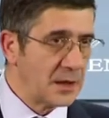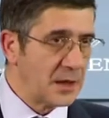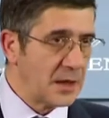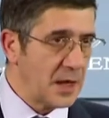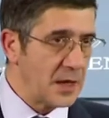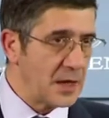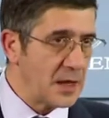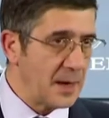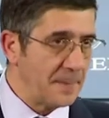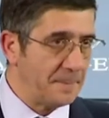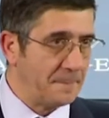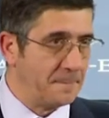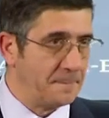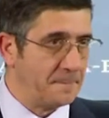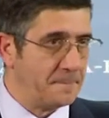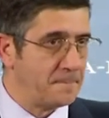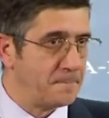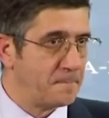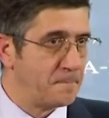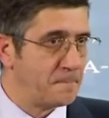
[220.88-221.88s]
que haya
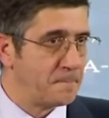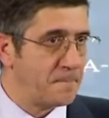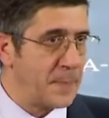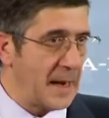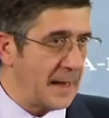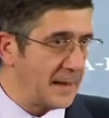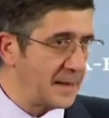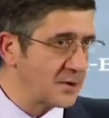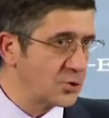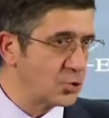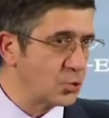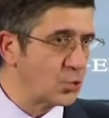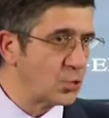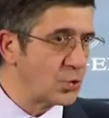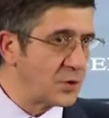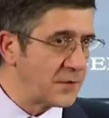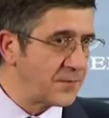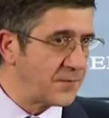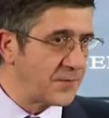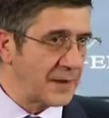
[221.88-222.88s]
planes
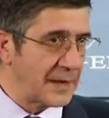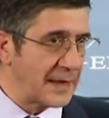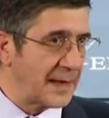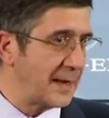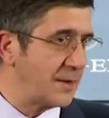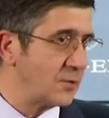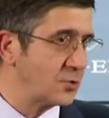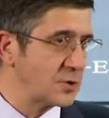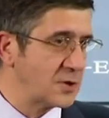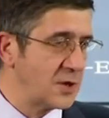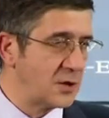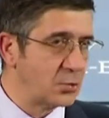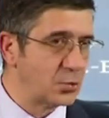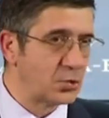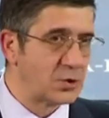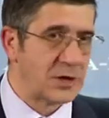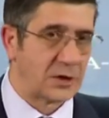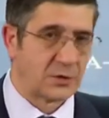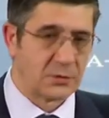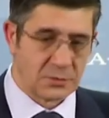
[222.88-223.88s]
unificados de
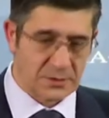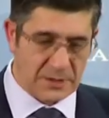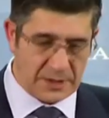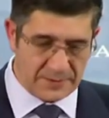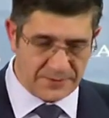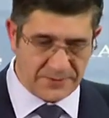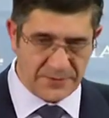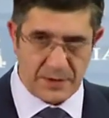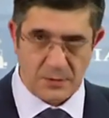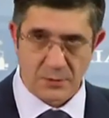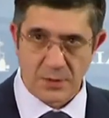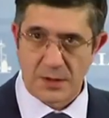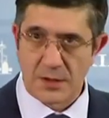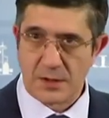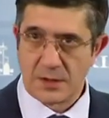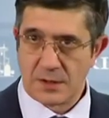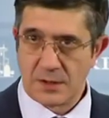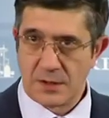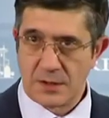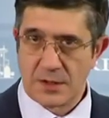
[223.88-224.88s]
lucha contra el fraude
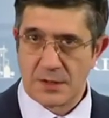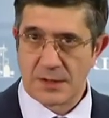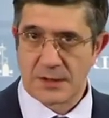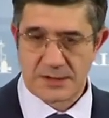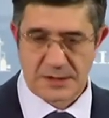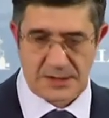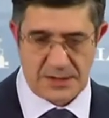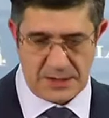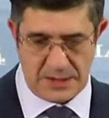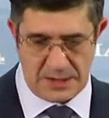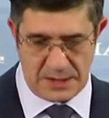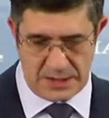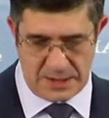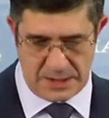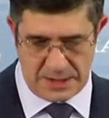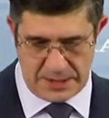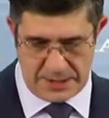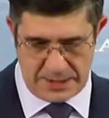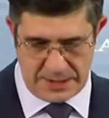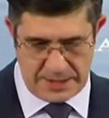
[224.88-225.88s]
en este
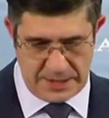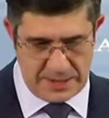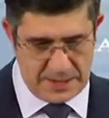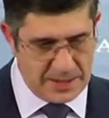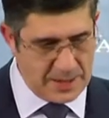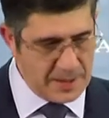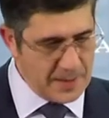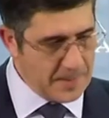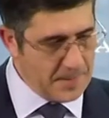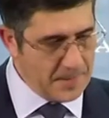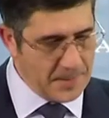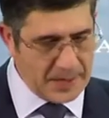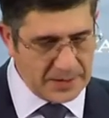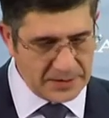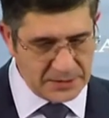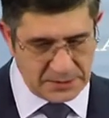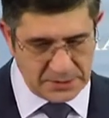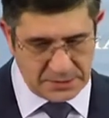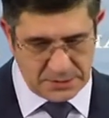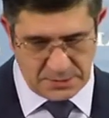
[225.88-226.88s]

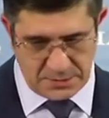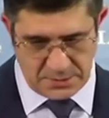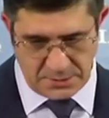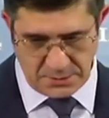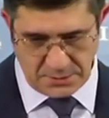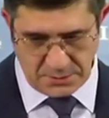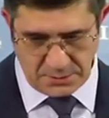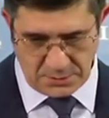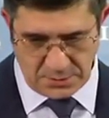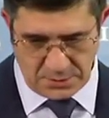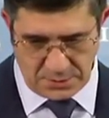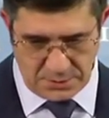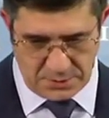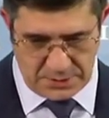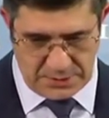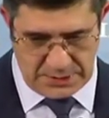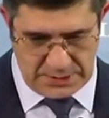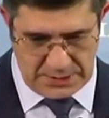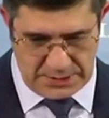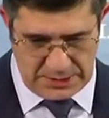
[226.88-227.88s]
país. Yo
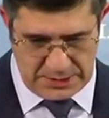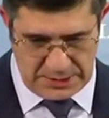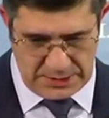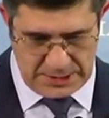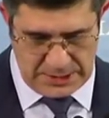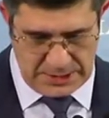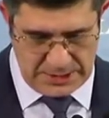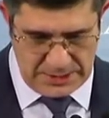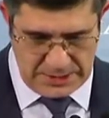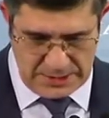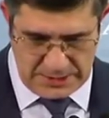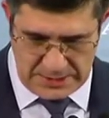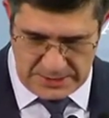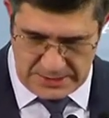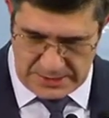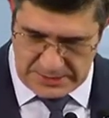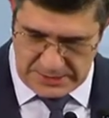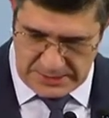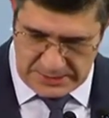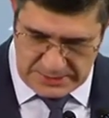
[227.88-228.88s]
creo que
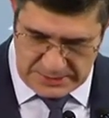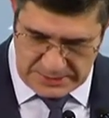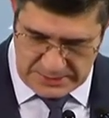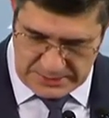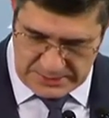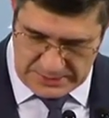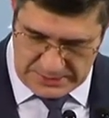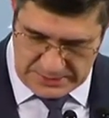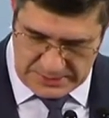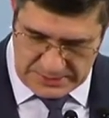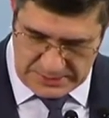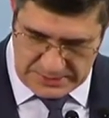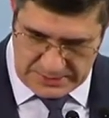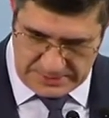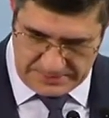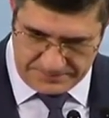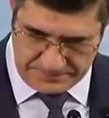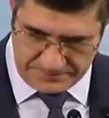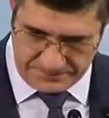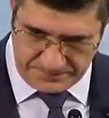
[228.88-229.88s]

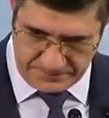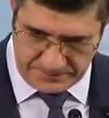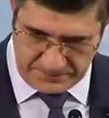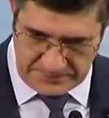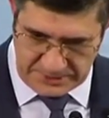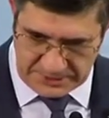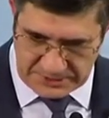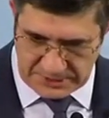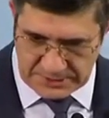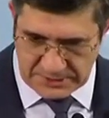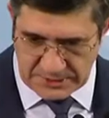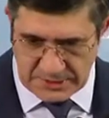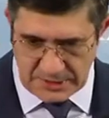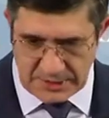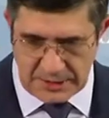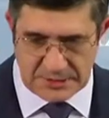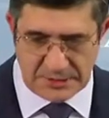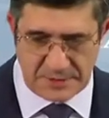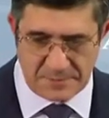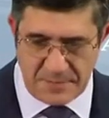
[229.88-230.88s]
eh, existe
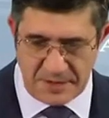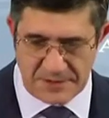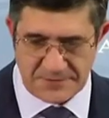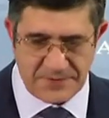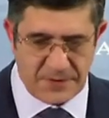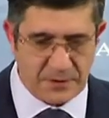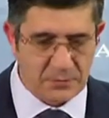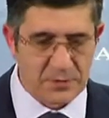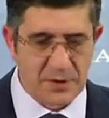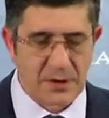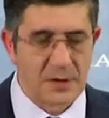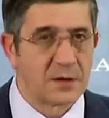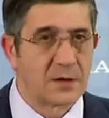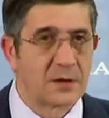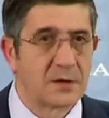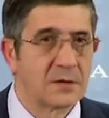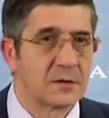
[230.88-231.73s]
casi más fraude,